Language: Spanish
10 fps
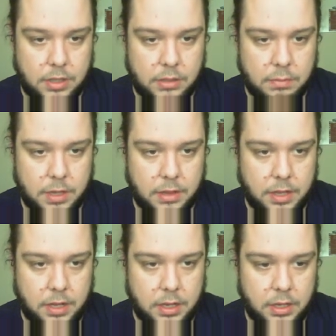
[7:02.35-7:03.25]
a
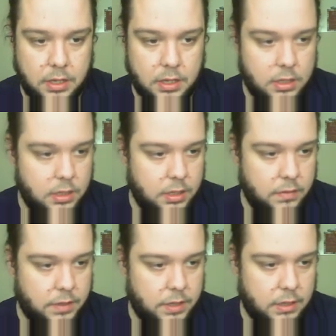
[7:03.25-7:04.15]
desplazar.
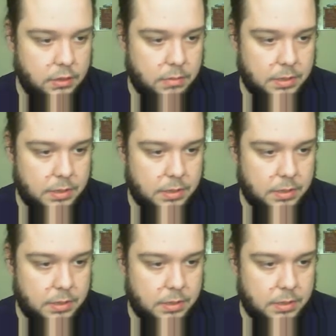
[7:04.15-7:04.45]
Fijaros qué